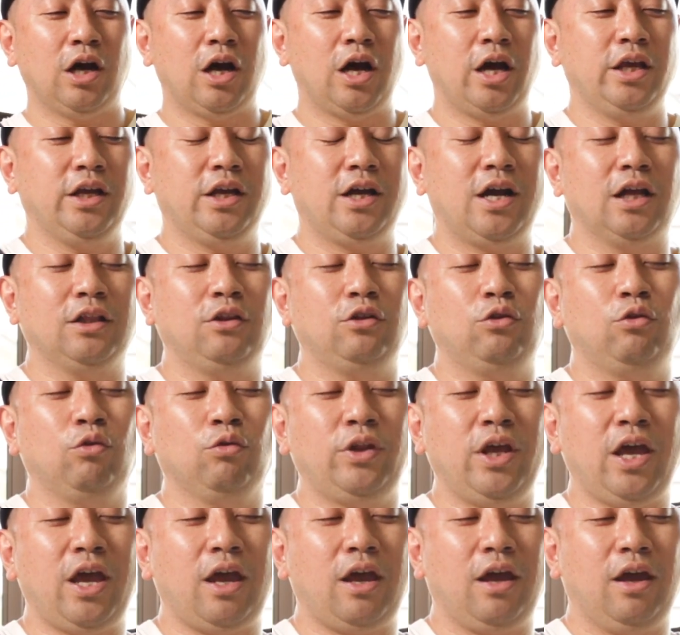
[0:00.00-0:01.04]
ハイカット
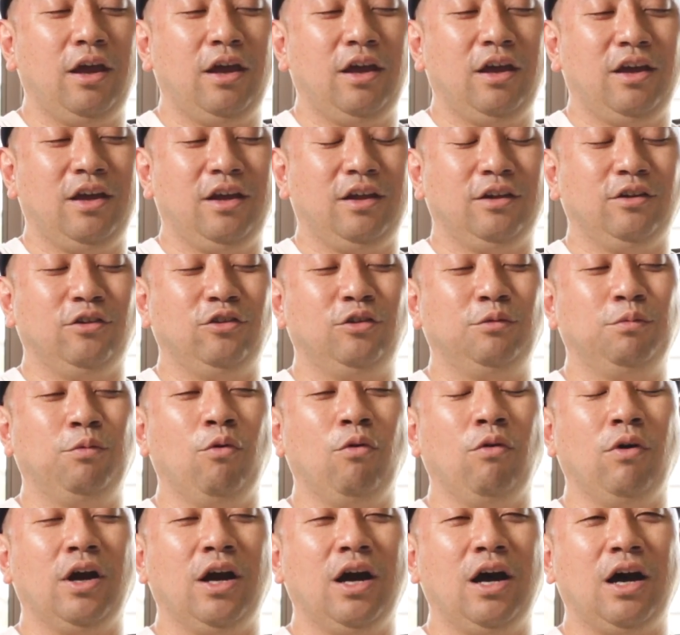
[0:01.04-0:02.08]
で
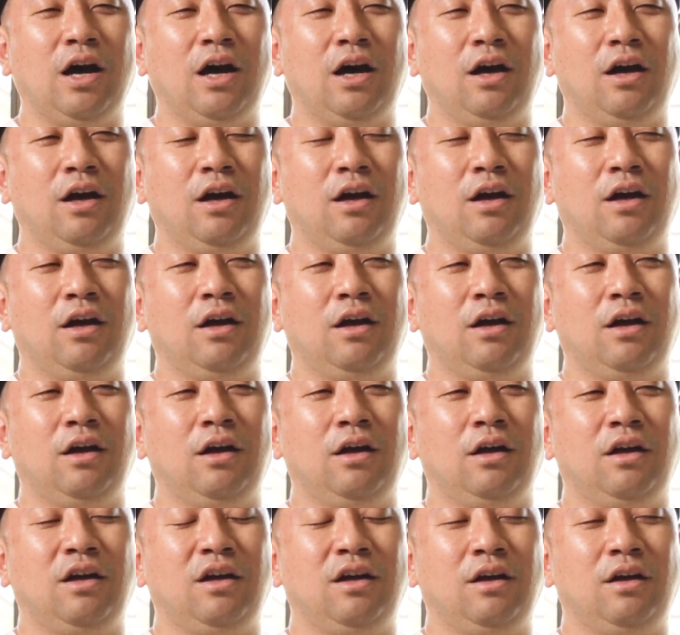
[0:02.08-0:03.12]
ズボンが
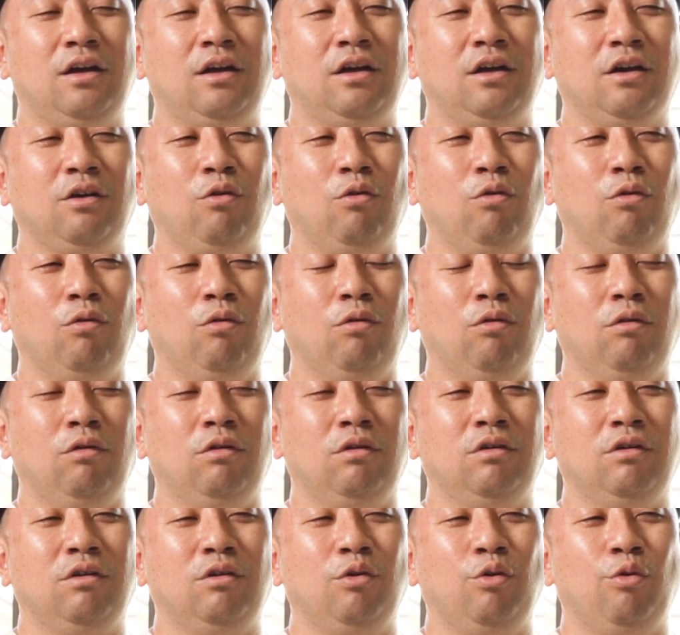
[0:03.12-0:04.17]
こ
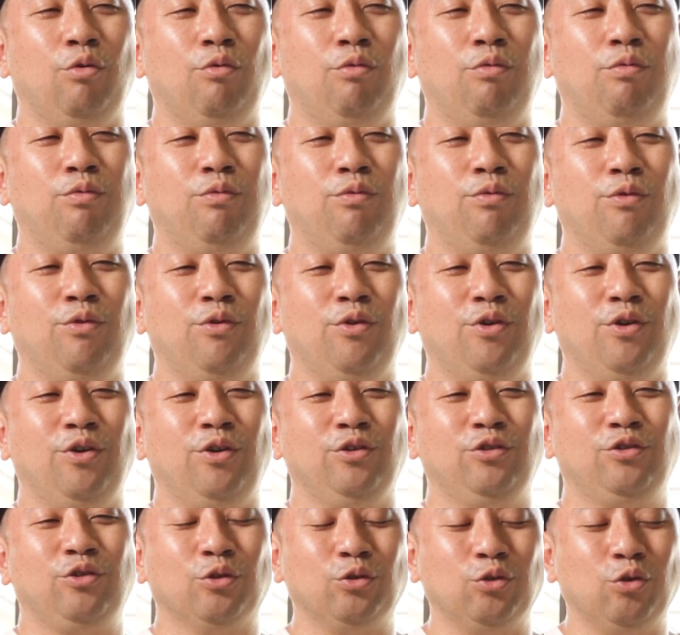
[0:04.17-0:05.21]
う
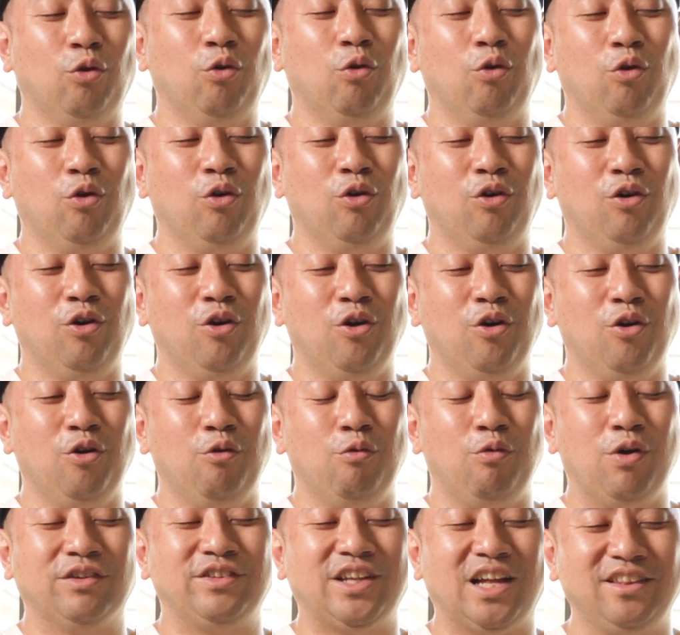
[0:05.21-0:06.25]
ちょっと
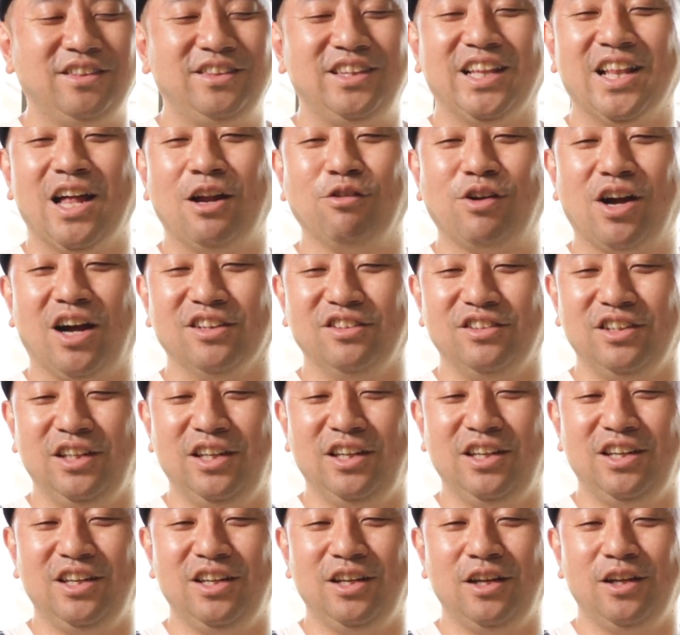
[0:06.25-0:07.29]
ファサってなる感
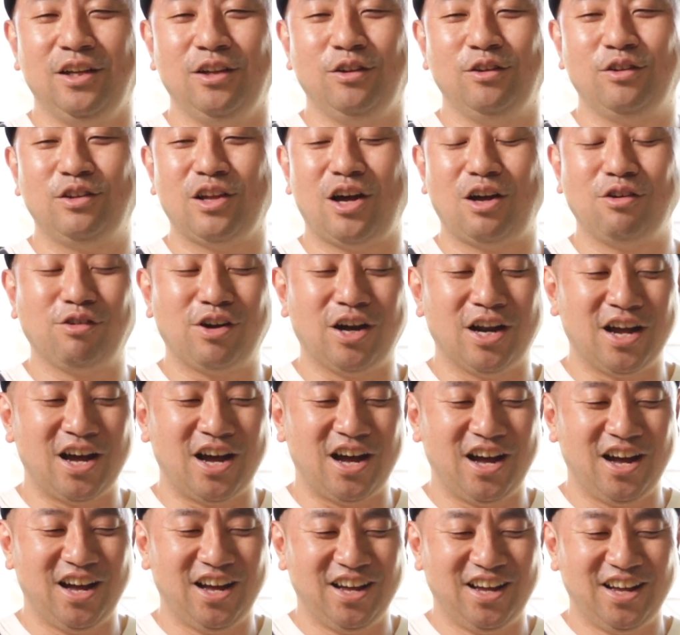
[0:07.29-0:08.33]
じ伝わるか
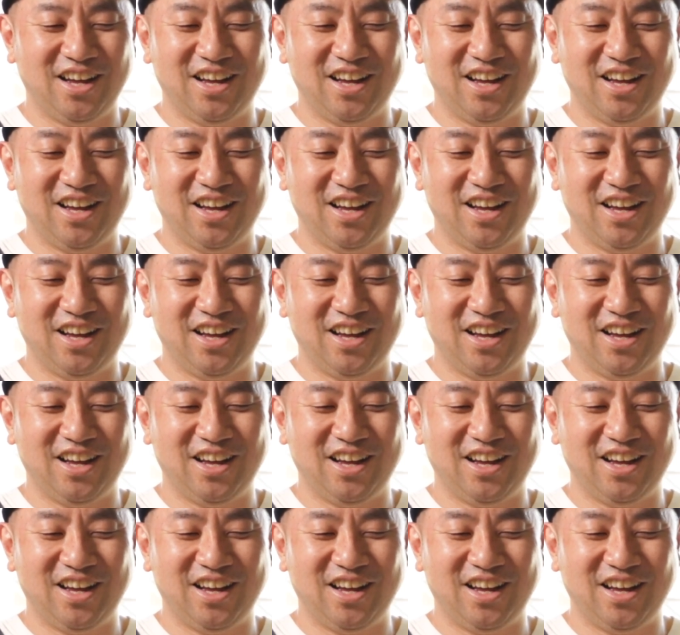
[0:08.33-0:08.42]
な